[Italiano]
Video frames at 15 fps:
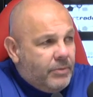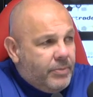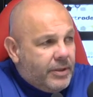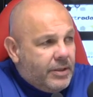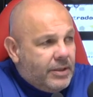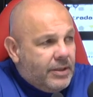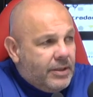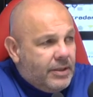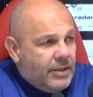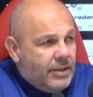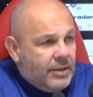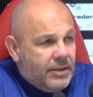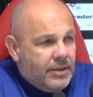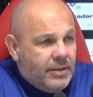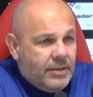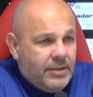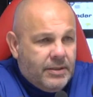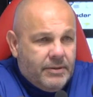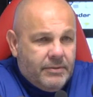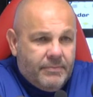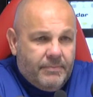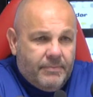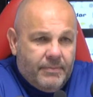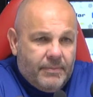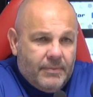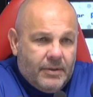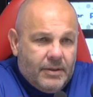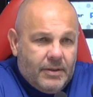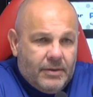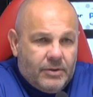partita
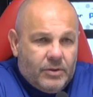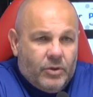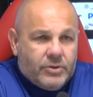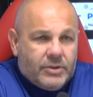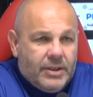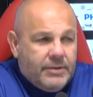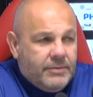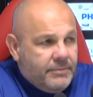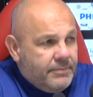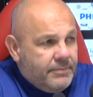tosta.